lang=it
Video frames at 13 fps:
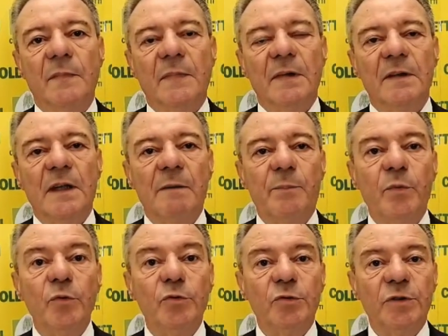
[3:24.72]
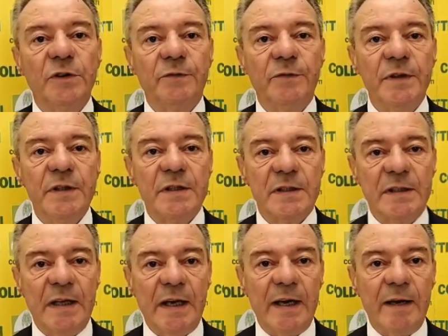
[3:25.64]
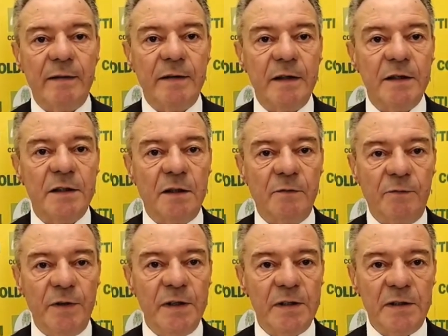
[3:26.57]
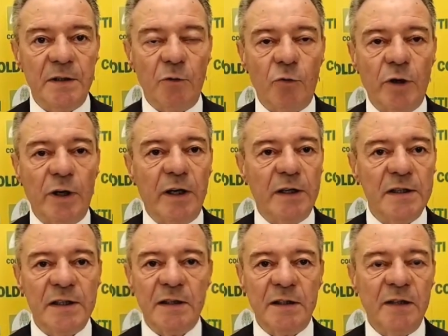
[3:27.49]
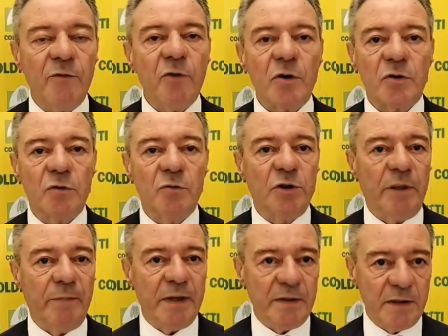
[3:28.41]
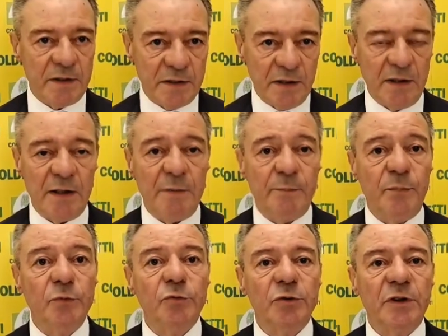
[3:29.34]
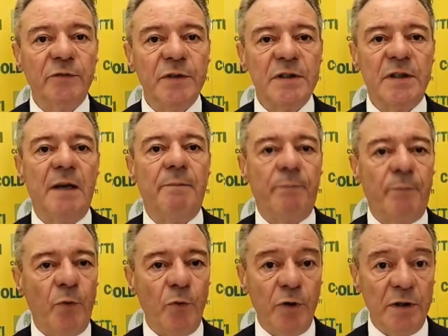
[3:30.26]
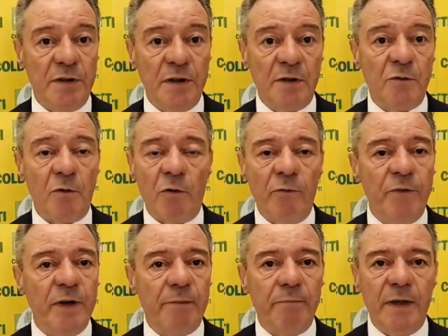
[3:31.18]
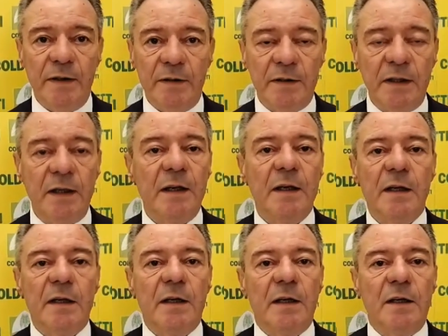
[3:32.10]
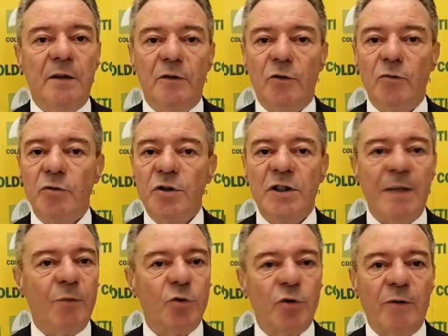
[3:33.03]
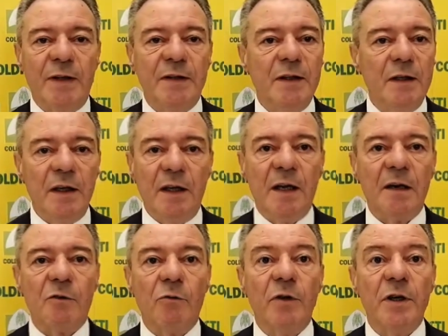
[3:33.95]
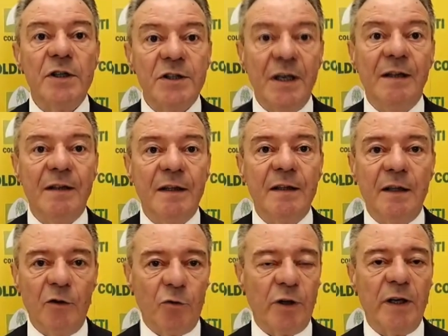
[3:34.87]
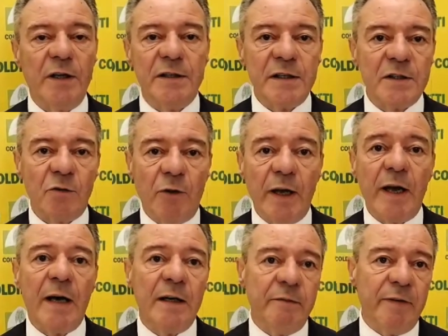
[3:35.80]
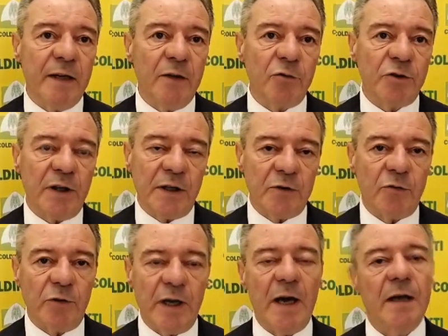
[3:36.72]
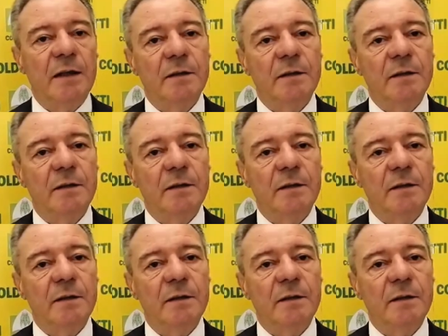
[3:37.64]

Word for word: Dal punto di vista dei servizi organizzativo, assolutamente sì. Dal punto di vista politico, ovviamente non ci siamo trovati in linea con le scelte dell'organizzazione a livello territoriale.